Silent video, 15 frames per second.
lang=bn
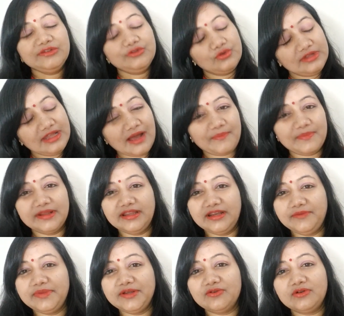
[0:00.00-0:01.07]
যদি আপনাদের
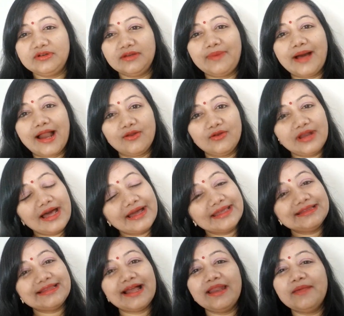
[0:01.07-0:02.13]
এই ভিডিওটা ভালো
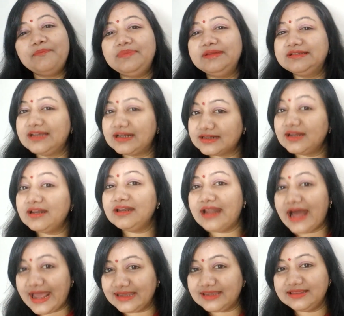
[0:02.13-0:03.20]
লাগে তাহলে প্লিজ একটা
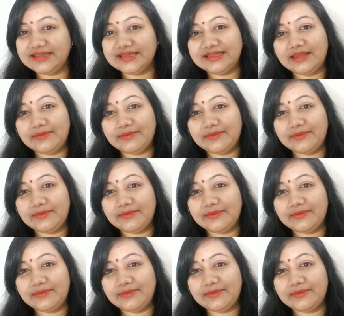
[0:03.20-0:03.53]
লাইক দিয়ে